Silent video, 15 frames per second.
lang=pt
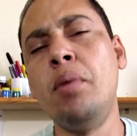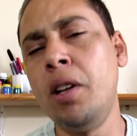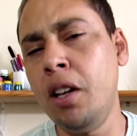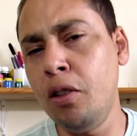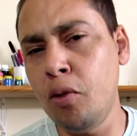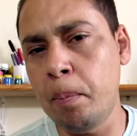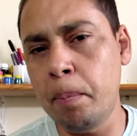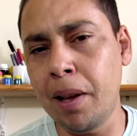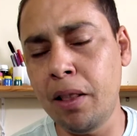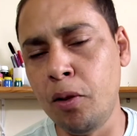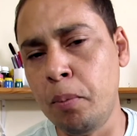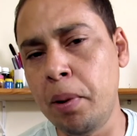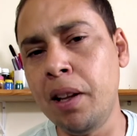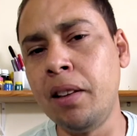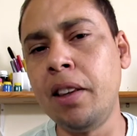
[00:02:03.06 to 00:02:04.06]
Porque no,
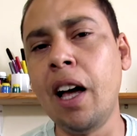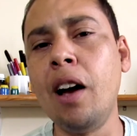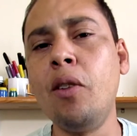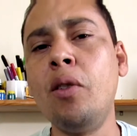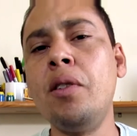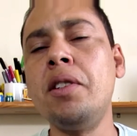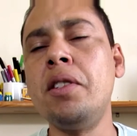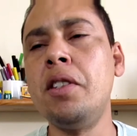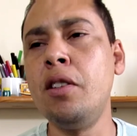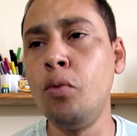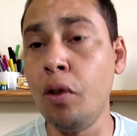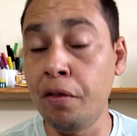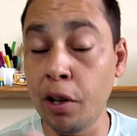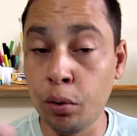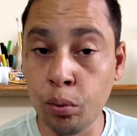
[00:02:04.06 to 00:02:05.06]
no Pentágono assim
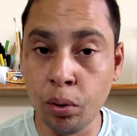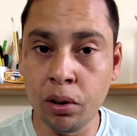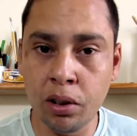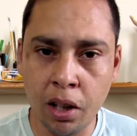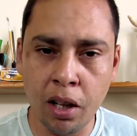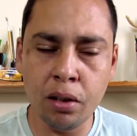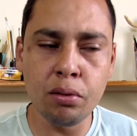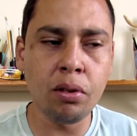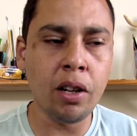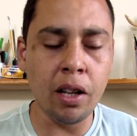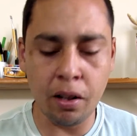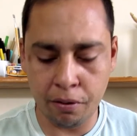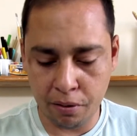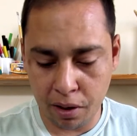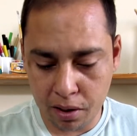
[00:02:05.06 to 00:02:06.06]
não afetou tanto,
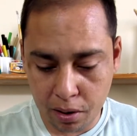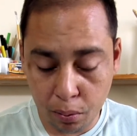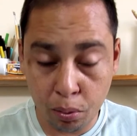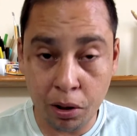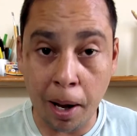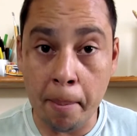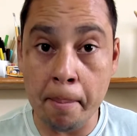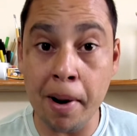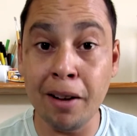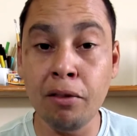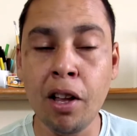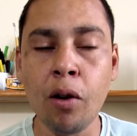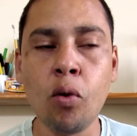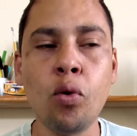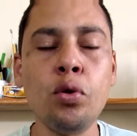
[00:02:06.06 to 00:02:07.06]
né? Em vista do
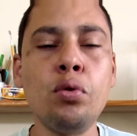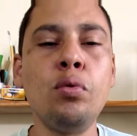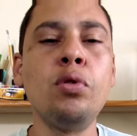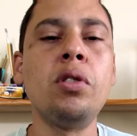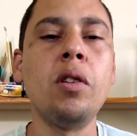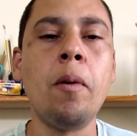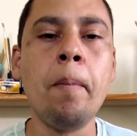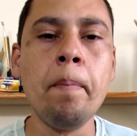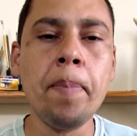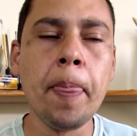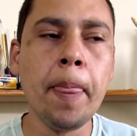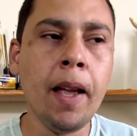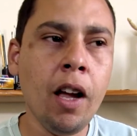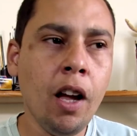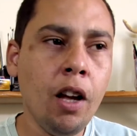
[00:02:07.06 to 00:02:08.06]
tamanho da construção.
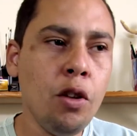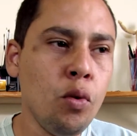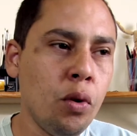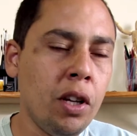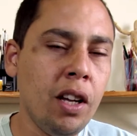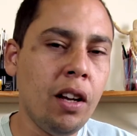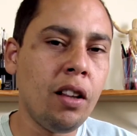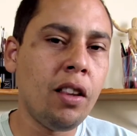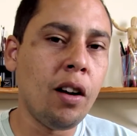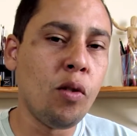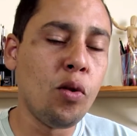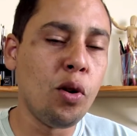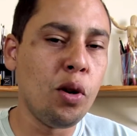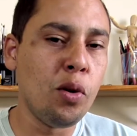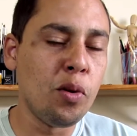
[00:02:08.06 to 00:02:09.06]
E o que que tá
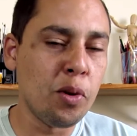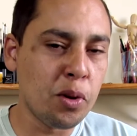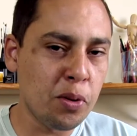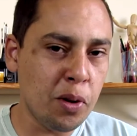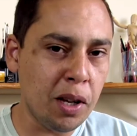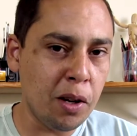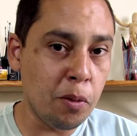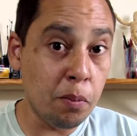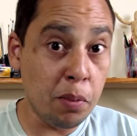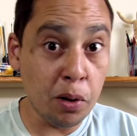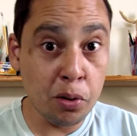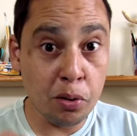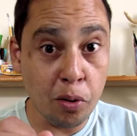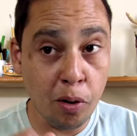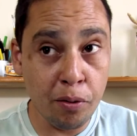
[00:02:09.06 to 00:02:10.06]
o curioso aí? O
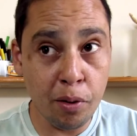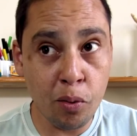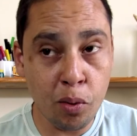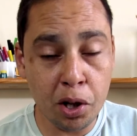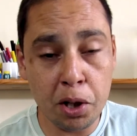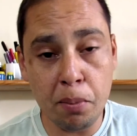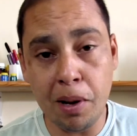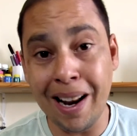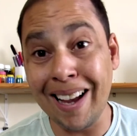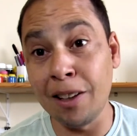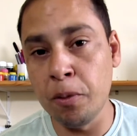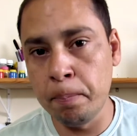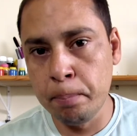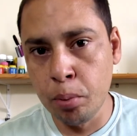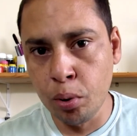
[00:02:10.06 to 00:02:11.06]
pessoal ficou
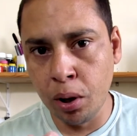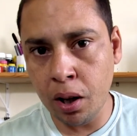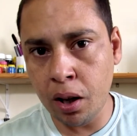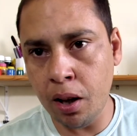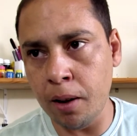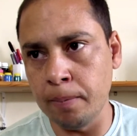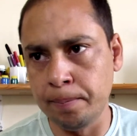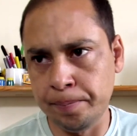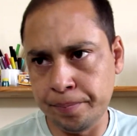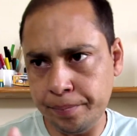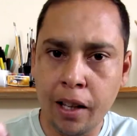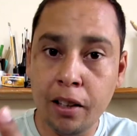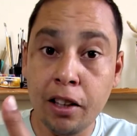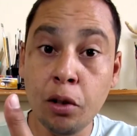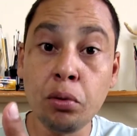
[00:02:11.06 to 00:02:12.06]
admirado. Por quê?
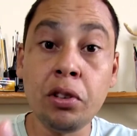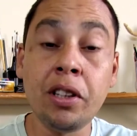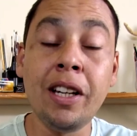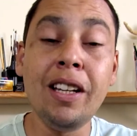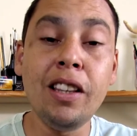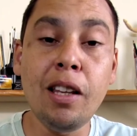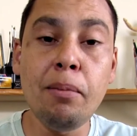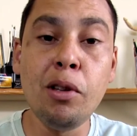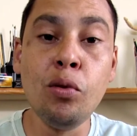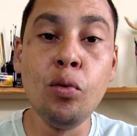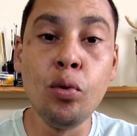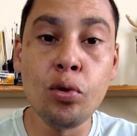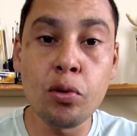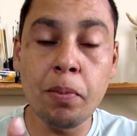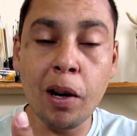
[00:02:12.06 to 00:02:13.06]
Deu 30
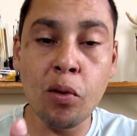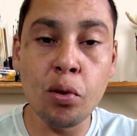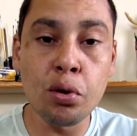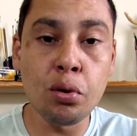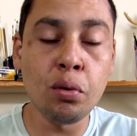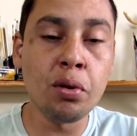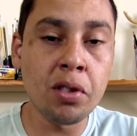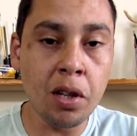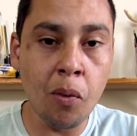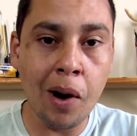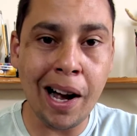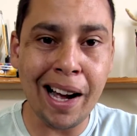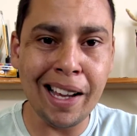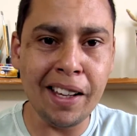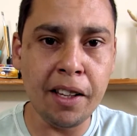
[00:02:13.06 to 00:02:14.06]
minutos para a construção
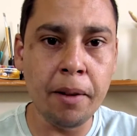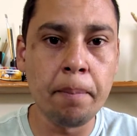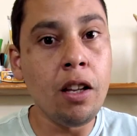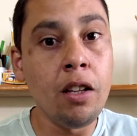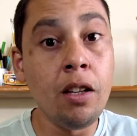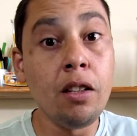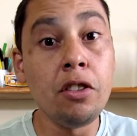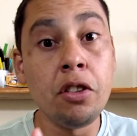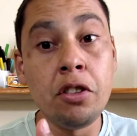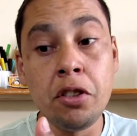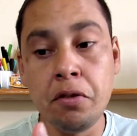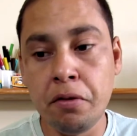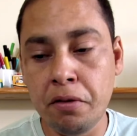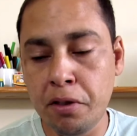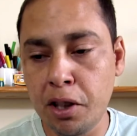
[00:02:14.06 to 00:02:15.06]
cair. E
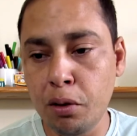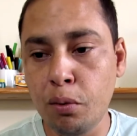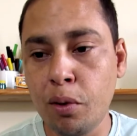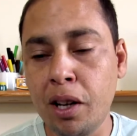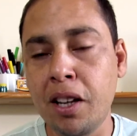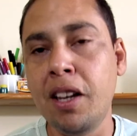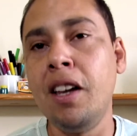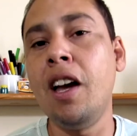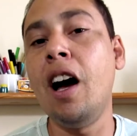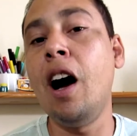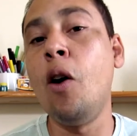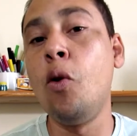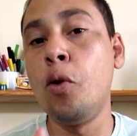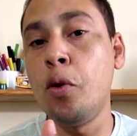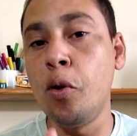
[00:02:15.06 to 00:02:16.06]
devido aí
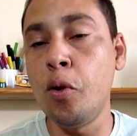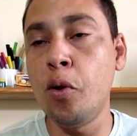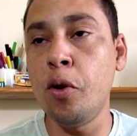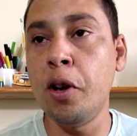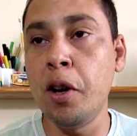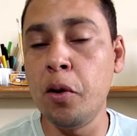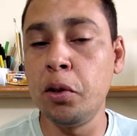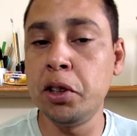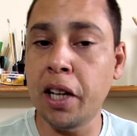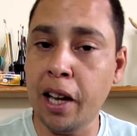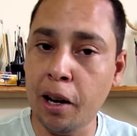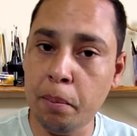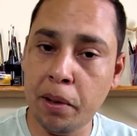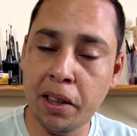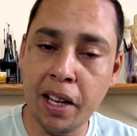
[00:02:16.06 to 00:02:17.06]
ao que ocorreu, já
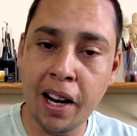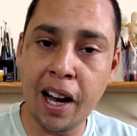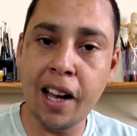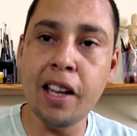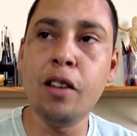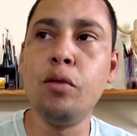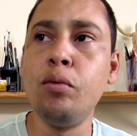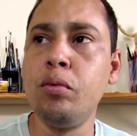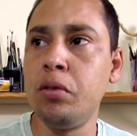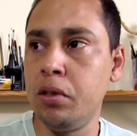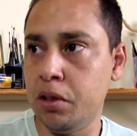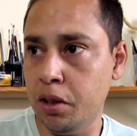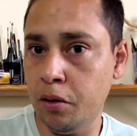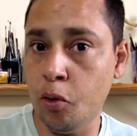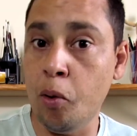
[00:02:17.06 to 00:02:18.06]
era para ter caído,
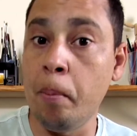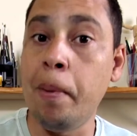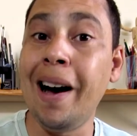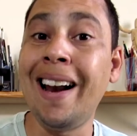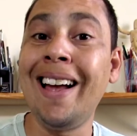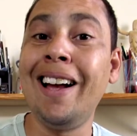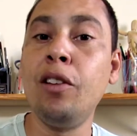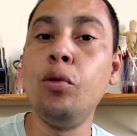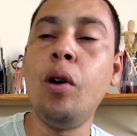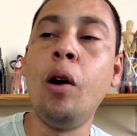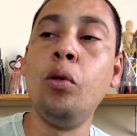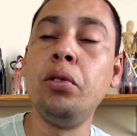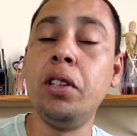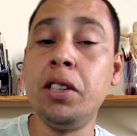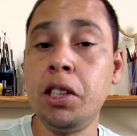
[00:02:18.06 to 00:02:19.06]
se comparado a
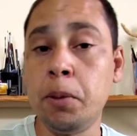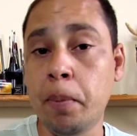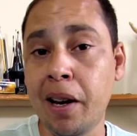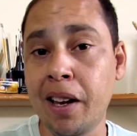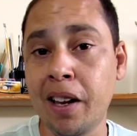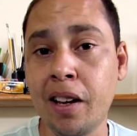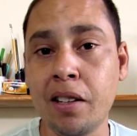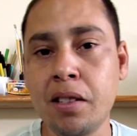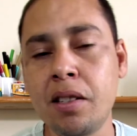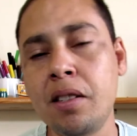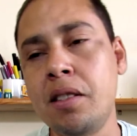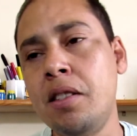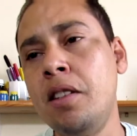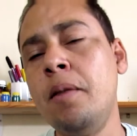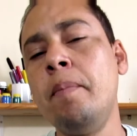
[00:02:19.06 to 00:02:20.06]
outras experiências
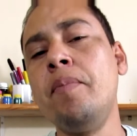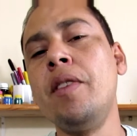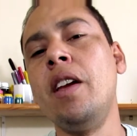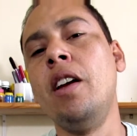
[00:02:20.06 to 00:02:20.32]
assim